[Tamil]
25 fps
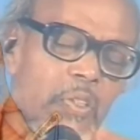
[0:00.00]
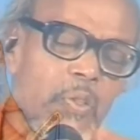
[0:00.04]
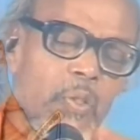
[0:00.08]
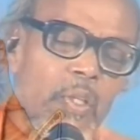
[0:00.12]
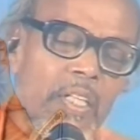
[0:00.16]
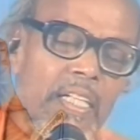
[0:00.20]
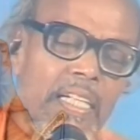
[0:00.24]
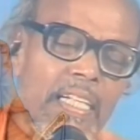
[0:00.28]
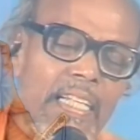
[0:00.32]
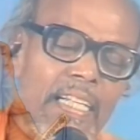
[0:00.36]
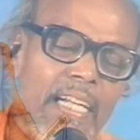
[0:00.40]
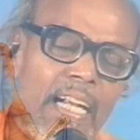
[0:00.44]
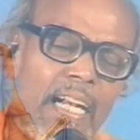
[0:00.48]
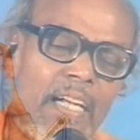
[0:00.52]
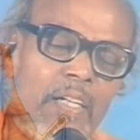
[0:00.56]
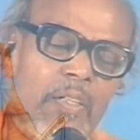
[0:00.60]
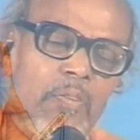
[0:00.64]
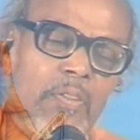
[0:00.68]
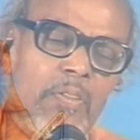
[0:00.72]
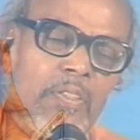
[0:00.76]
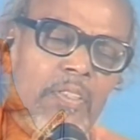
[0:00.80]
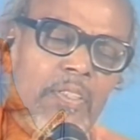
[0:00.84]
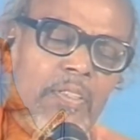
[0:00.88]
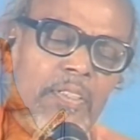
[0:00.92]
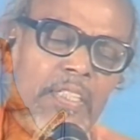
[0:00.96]
சொல்லியிருக்கிறான்
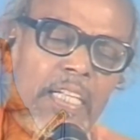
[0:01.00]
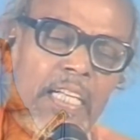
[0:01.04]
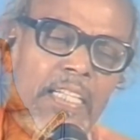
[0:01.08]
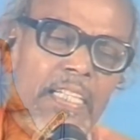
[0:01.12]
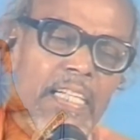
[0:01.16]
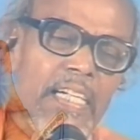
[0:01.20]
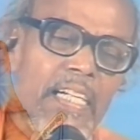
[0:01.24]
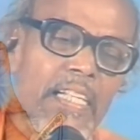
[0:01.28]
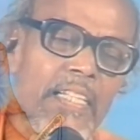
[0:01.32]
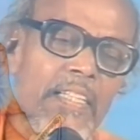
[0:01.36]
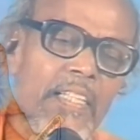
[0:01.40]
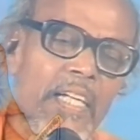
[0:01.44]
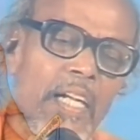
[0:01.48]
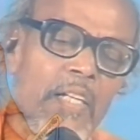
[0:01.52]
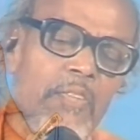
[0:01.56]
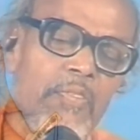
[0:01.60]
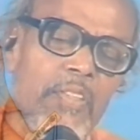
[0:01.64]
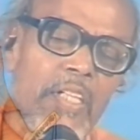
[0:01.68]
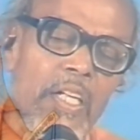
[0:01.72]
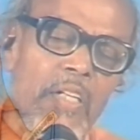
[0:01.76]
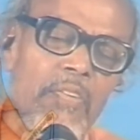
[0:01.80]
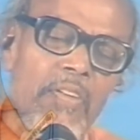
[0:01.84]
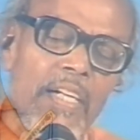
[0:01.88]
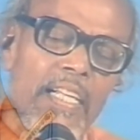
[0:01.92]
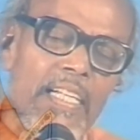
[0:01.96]
எதை எடுத்தாலும்
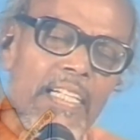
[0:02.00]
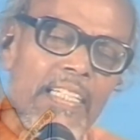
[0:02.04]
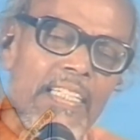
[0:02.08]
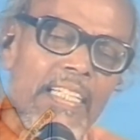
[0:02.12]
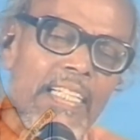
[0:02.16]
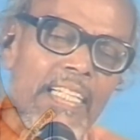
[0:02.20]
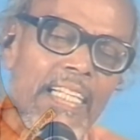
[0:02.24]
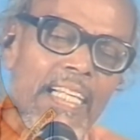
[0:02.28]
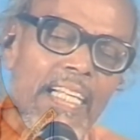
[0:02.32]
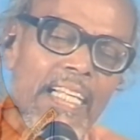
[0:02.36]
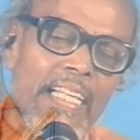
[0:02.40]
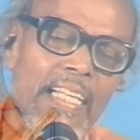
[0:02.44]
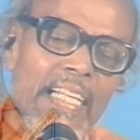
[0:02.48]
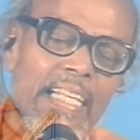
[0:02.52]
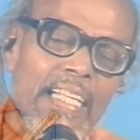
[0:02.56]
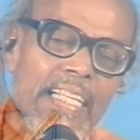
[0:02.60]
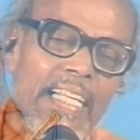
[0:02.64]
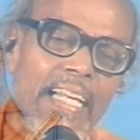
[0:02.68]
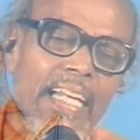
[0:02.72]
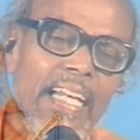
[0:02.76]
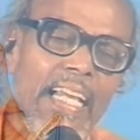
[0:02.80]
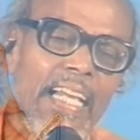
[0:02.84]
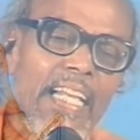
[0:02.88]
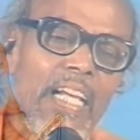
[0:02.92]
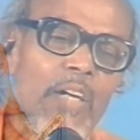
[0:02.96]
தெளிவாக இருக்கு
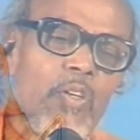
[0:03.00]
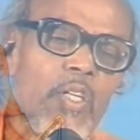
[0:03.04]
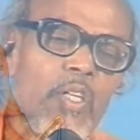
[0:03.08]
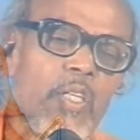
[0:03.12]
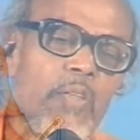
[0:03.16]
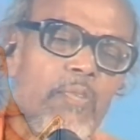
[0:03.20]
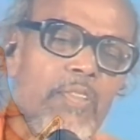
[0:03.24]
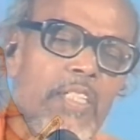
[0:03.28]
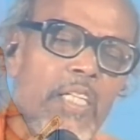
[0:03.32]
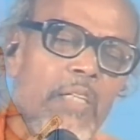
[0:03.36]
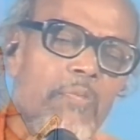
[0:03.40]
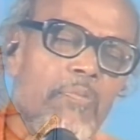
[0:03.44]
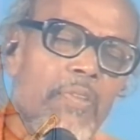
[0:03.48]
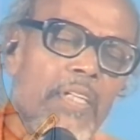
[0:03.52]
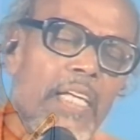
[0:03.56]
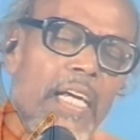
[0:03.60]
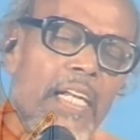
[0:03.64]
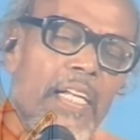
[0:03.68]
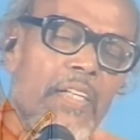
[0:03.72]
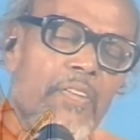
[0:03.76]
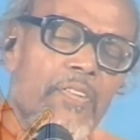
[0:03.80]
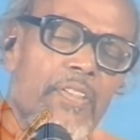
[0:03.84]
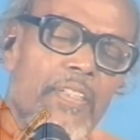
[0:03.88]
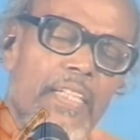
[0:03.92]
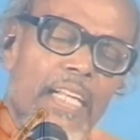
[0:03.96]
என்ன ஐயா உனக்கு விட்டு இப்படி
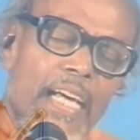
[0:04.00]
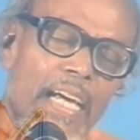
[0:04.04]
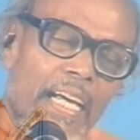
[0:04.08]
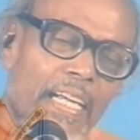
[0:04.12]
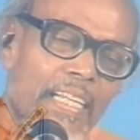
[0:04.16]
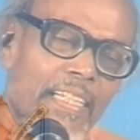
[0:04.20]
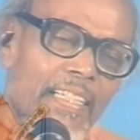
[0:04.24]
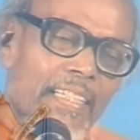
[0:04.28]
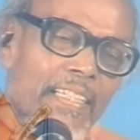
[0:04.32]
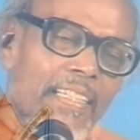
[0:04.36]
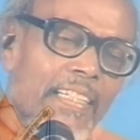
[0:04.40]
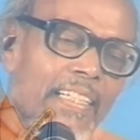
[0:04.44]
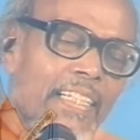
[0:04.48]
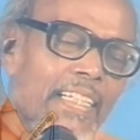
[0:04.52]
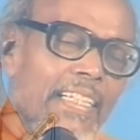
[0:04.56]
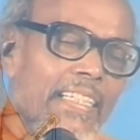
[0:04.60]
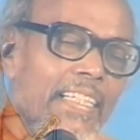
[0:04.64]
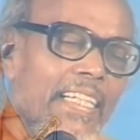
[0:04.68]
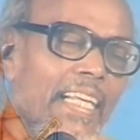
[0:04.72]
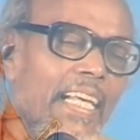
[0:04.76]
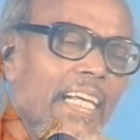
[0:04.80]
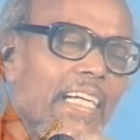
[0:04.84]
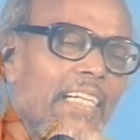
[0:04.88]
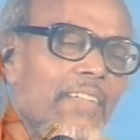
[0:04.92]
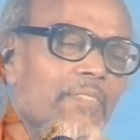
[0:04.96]
அறிவுன்னா
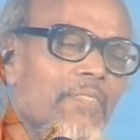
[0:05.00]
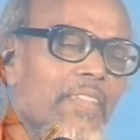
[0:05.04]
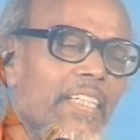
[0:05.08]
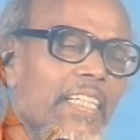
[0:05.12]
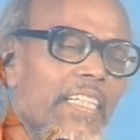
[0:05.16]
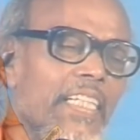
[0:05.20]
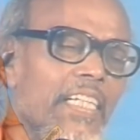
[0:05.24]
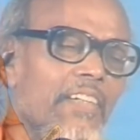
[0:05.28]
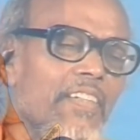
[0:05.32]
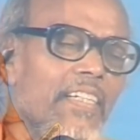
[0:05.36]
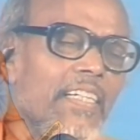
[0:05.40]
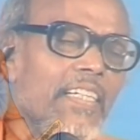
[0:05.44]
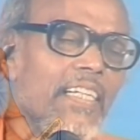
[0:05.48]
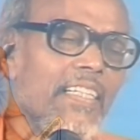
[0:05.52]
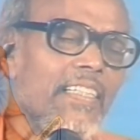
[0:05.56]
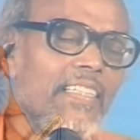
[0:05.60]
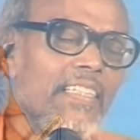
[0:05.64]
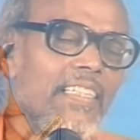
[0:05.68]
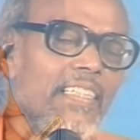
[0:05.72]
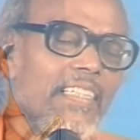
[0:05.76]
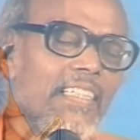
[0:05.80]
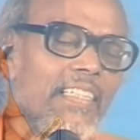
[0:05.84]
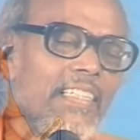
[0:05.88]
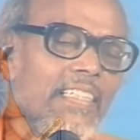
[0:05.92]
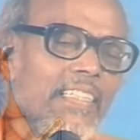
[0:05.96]
தேகம் நீங்கி விட்டது
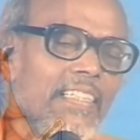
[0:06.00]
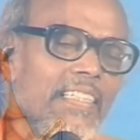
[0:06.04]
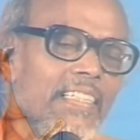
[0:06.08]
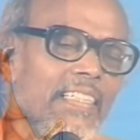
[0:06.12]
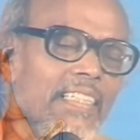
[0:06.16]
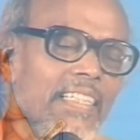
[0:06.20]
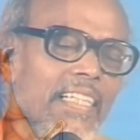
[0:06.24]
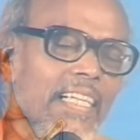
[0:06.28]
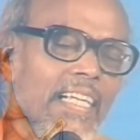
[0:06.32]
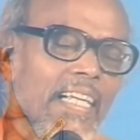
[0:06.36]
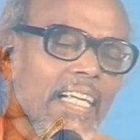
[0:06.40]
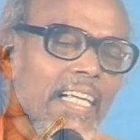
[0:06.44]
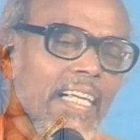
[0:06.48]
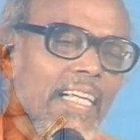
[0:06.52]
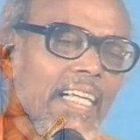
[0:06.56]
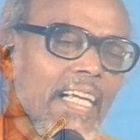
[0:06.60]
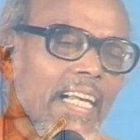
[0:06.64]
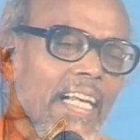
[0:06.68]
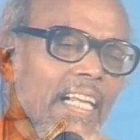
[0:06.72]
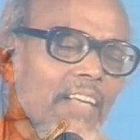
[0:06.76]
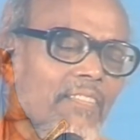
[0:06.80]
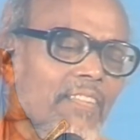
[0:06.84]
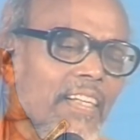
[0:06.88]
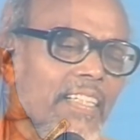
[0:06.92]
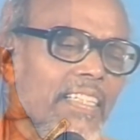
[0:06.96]

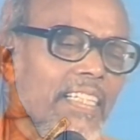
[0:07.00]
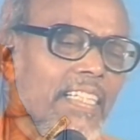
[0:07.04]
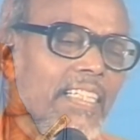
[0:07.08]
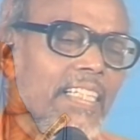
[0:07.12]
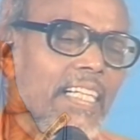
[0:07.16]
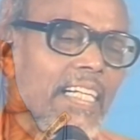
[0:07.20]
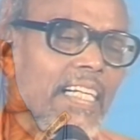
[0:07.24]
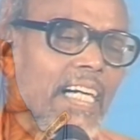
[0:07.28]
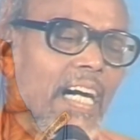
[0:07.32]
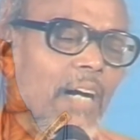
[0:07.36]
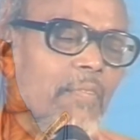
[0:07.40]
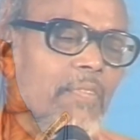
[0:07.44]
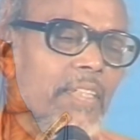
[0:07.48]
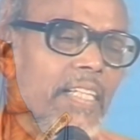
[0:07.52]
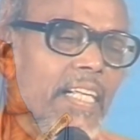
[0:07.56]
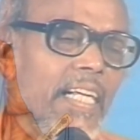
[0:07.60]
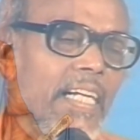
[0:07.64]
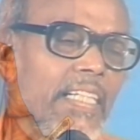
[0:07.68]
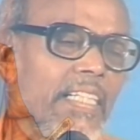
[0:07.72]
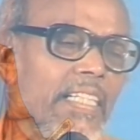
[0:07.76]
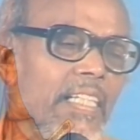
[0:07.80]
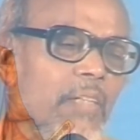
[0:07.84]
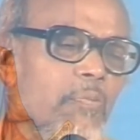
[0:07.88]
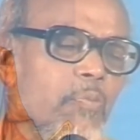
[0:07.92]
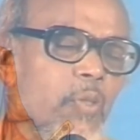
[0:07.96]
என்னை வஞ்சித்த
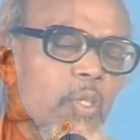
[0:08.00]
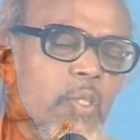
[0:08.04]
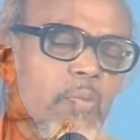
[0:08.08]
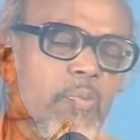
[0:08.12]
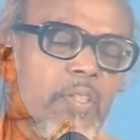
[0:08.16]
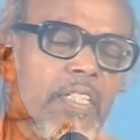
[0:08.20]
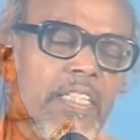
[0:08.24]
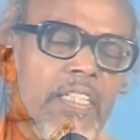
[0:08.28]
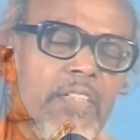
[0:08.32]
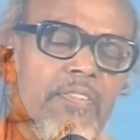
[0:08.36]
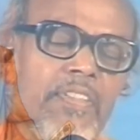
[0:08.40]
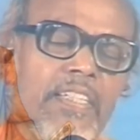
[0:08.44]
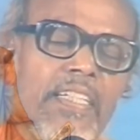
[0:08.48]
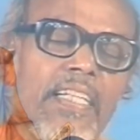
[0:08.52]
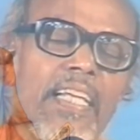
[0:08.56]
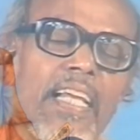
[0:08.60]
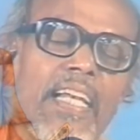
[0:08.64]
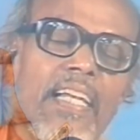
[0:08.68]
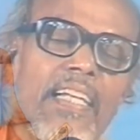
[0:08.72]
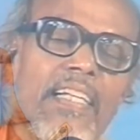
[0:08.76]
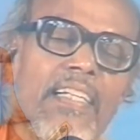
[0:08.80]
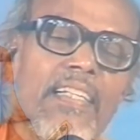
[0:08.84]
காமதேகத்தை பொடி பொடிந்து விட்டேன்